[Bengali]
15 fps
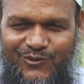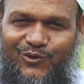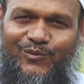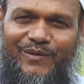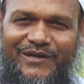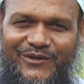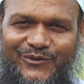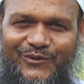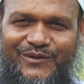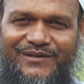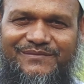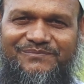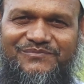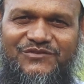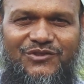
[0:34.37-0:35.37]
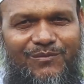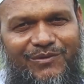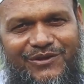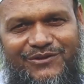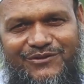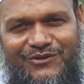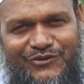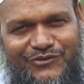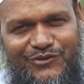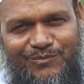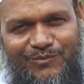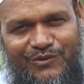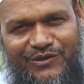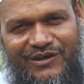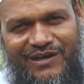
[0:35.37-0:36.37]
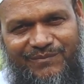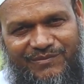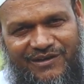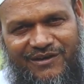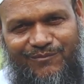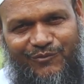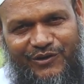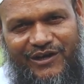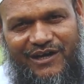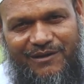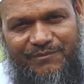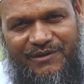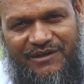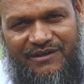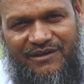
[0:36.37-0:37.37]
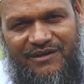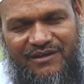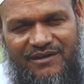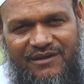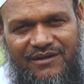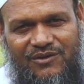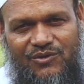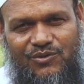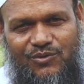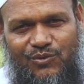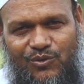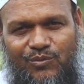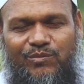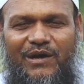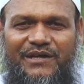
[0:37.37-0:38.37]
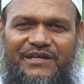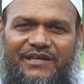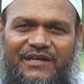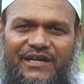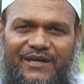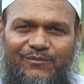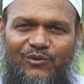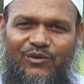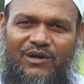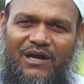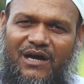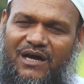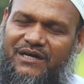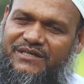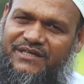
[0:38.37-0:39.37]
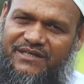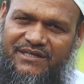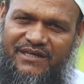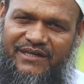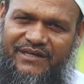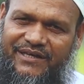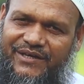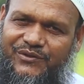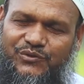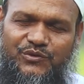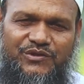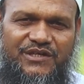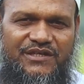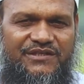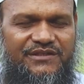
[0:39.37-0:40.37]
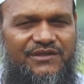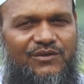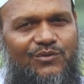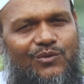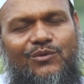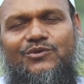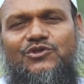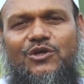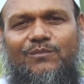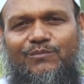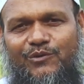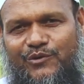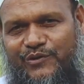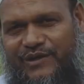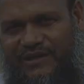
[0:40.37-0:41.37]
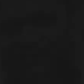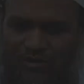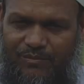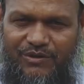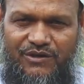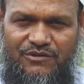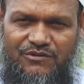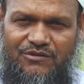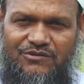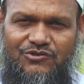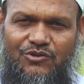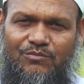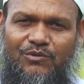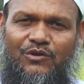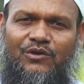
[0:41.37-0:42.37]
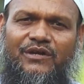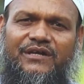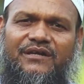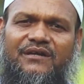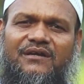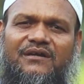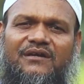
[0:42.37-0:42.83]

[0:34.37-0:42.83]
কুরবানি করি সম্মানিত দর্শক মণ্ডলী আপনারা মনে রাখবেন কুরবানি এবং আঁকিকা এই দুইটার সাথে কোনো সম্পর্ক নেই সম্মানিত দর্শক মণ্ডলী